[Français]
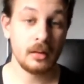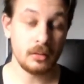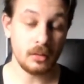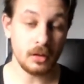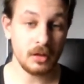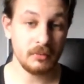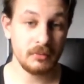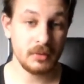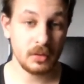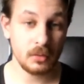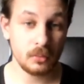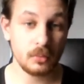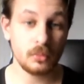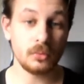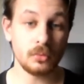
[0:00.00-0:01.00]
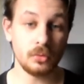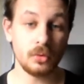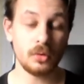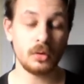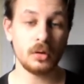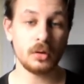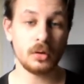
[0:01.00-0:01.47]
dans la vidéo
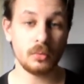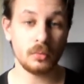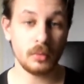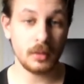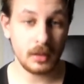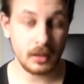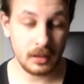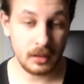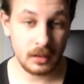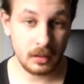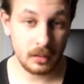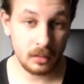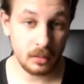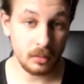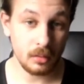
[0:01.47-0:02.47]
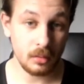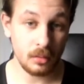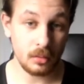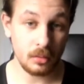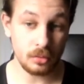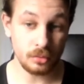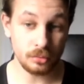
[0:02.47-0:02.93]
de Gold War et euh,